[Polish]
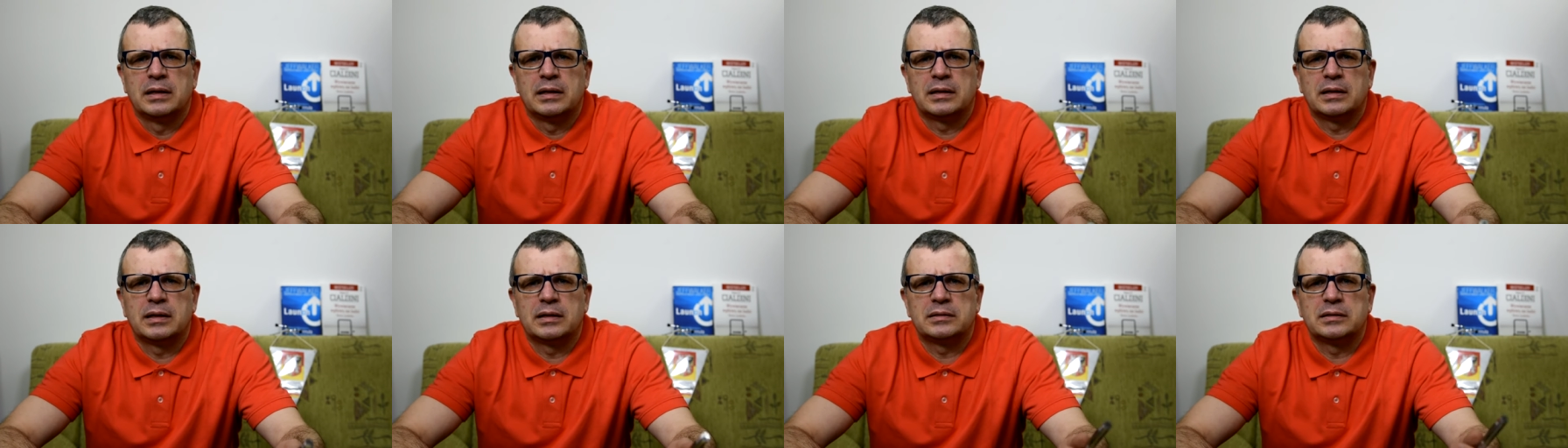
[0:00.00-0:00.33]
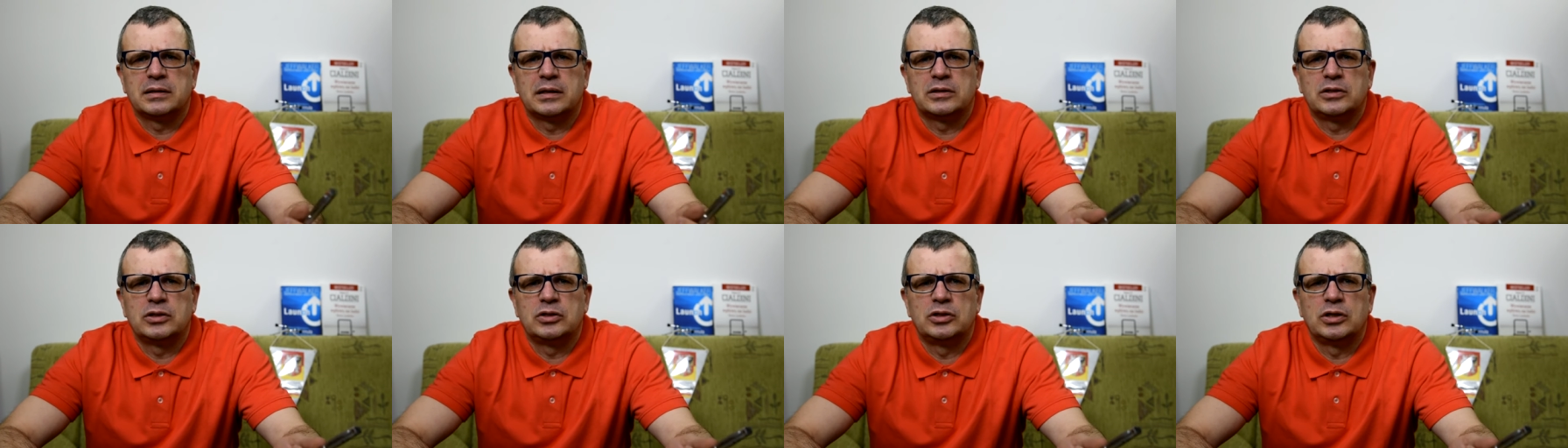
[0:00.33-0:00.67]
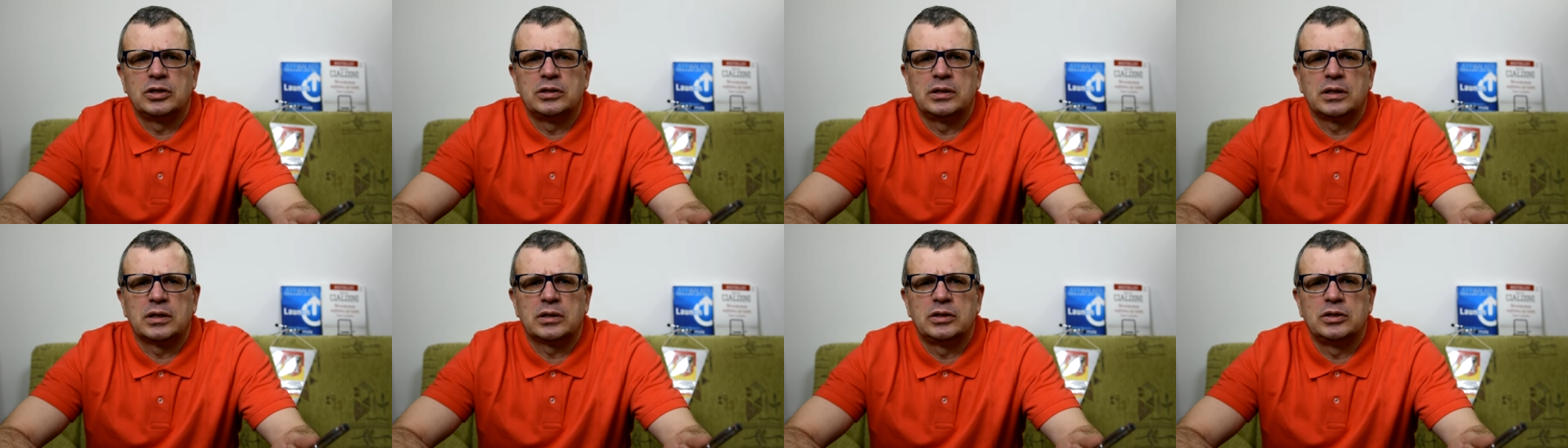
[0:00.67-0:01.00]
raz na
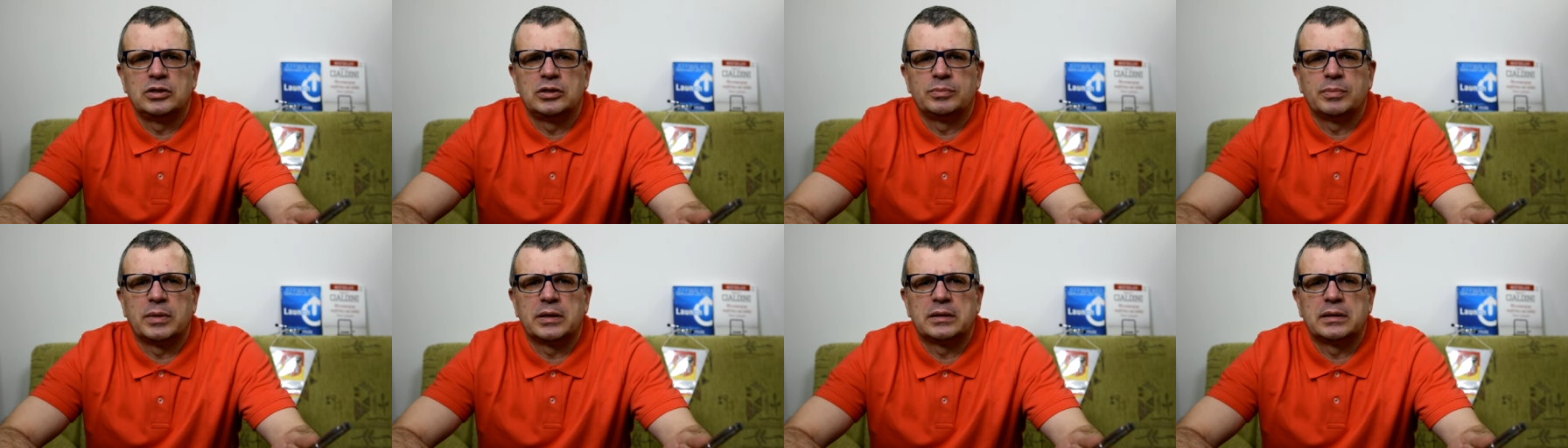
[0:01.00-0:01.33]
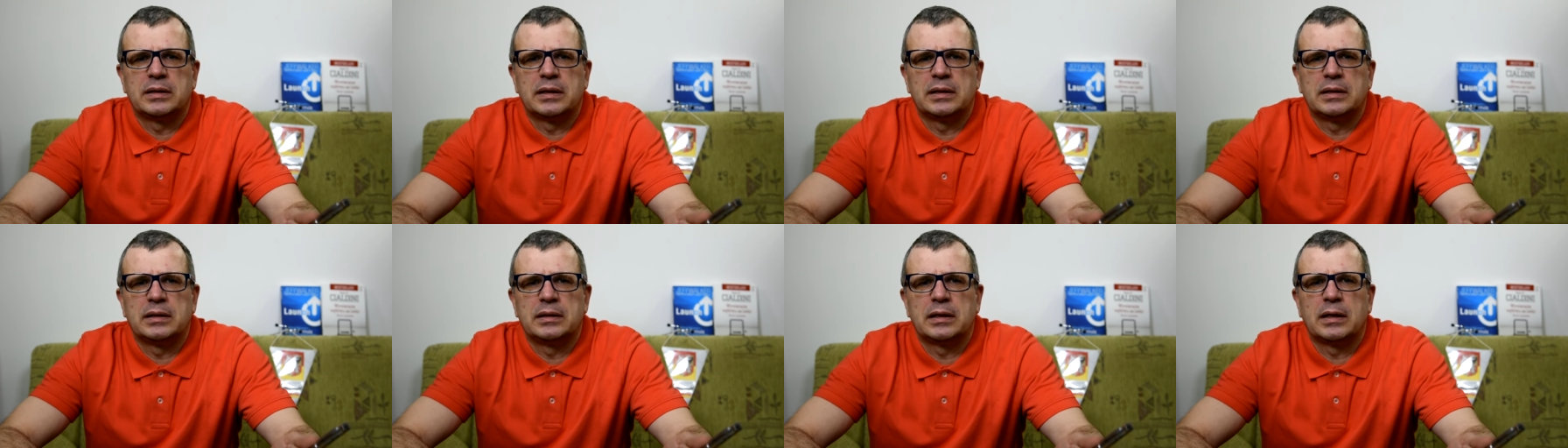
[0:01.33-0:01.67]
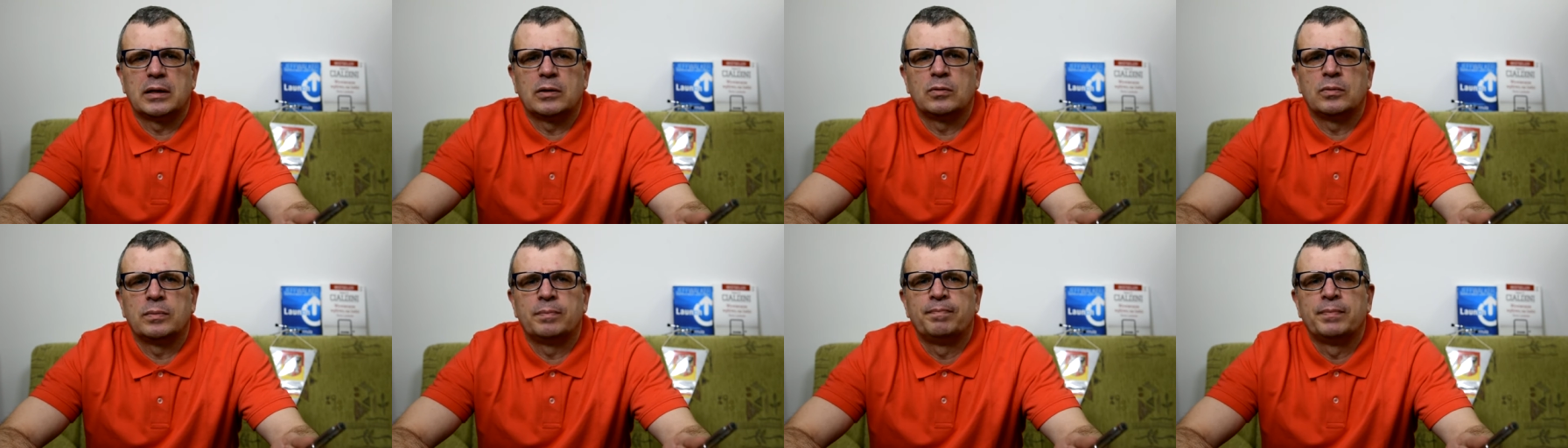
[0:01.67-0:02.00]
tydzień jakiś
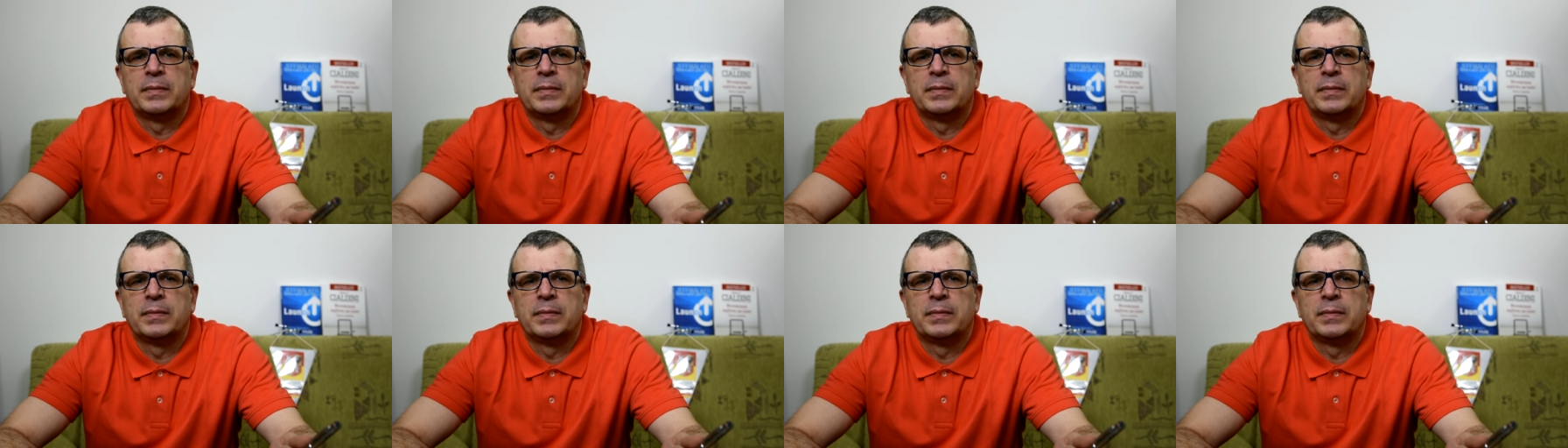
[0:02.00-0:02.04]
materiał.